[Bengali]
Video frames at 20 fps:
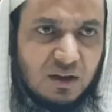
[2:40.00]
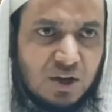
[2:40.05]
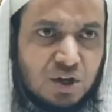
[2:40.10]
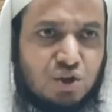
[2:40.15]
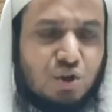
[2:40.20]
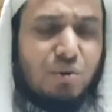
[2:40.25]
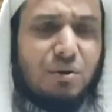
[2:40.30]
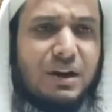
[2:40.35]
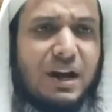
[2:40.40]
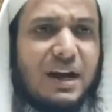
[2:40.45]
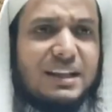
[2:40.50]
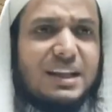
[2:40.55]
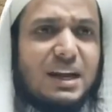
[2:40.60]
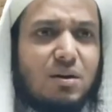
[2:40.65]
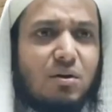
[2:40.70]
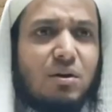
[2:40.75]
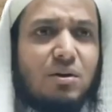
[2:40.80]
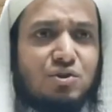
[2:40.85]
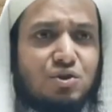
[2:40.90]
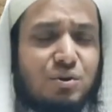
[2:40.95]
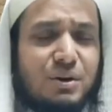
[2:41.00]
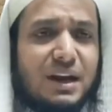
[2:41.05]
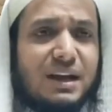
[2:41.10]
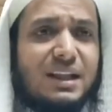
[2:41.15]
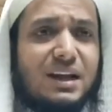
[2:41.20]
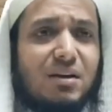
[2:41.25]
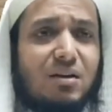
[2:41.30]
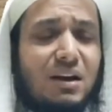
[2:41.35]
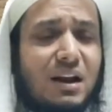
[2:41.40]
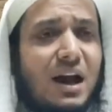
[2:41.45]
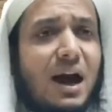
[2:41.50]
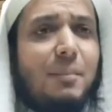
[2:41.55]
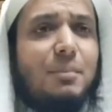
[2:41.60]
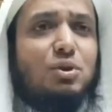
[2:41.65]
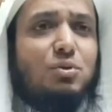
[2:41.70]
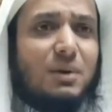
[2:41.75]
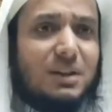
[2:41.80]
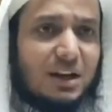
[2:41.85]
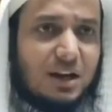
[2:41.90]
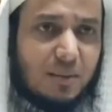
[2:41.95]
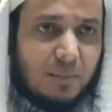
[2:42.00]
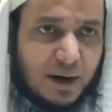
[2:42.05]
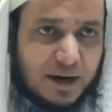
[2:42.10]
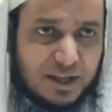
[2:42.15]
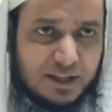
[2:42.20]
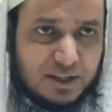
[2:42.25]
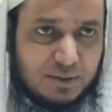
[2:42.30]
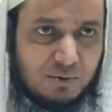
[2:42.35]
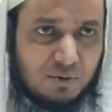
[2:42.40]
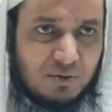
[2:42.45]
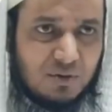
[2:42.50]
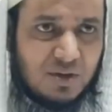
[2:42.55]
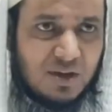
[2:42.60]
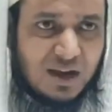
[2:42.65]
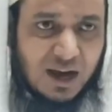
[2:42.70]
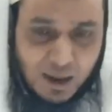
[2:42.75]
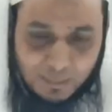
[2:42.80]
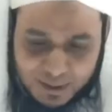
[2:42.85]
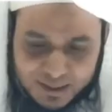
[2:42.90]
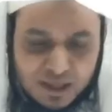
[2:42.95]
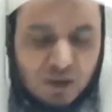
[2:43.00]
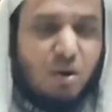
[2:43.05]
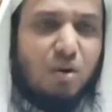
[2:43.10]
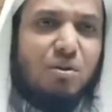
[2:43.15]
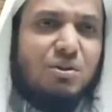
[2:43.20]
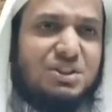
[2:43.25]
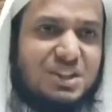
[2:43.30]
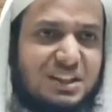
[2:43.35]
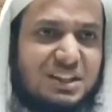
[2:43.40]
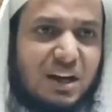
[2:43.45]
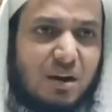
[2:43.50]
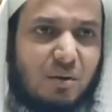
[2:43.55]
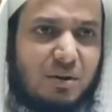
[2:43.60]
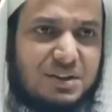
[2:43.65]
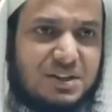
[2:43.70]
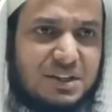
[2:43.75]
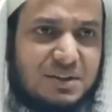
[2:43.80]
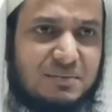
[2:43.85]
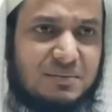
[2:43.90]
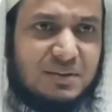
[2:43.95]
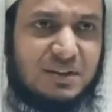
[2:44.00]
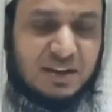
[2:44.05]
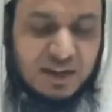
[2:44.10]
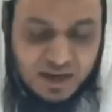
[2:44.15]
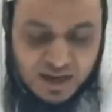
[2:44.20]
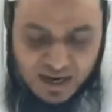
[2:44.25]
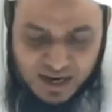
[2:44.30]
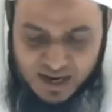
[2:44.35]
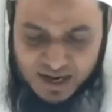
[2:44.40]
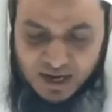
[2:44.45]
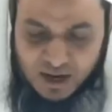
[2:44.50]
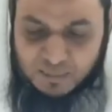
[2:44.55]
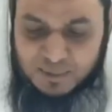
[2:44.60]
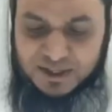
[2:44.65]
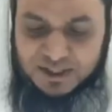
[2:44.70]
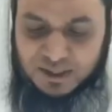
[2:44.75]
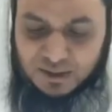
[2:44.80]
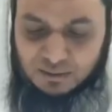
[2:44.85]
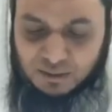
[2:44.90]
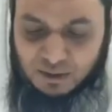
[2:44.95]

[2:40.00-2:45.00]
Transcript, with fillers: শুক্রিয়া আদায় করো শুক্রিয়া আদায় করলে আমি তোমাদেরকে বাড়িয়ে দিব আমরা কি কখনো চিন্তা করেছি নবী সাল্ল